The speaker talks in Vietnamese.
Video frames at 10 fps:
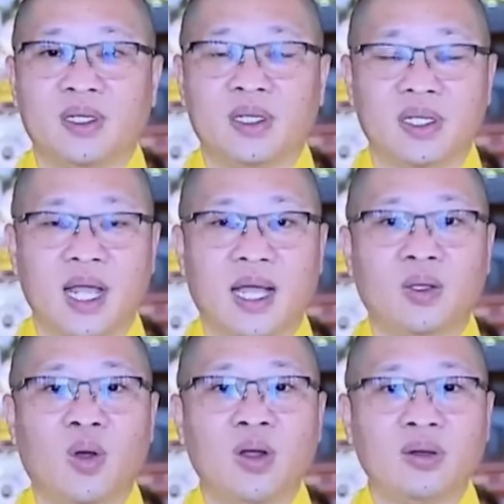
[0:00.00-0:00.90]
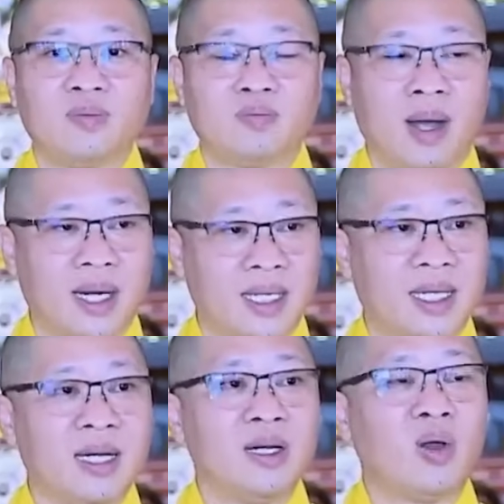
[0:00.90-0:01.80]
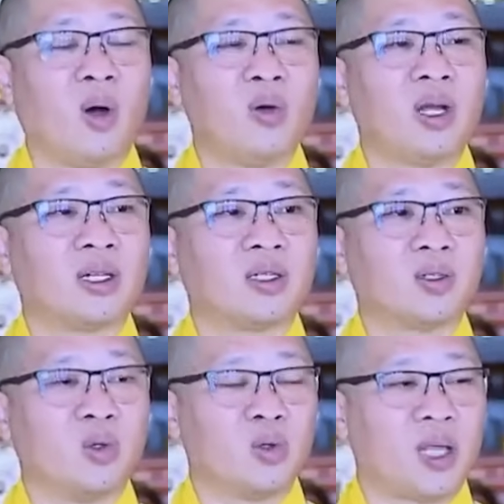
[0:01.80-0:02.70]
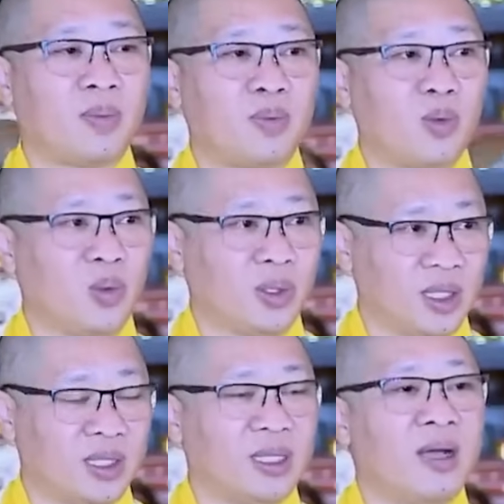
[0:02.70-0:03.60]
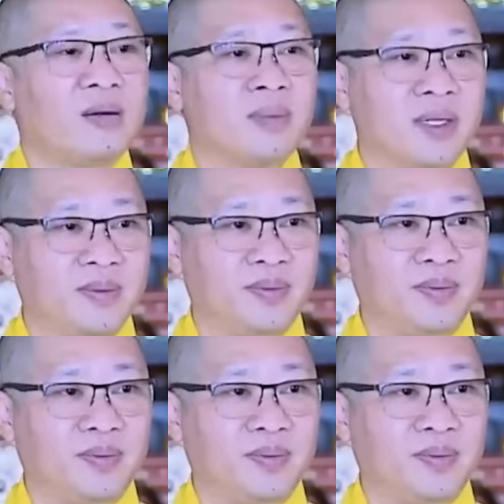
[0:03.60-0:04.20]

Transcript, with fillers: sự giải thoát bằng chính nỗ lực tu tập của tự thân mình.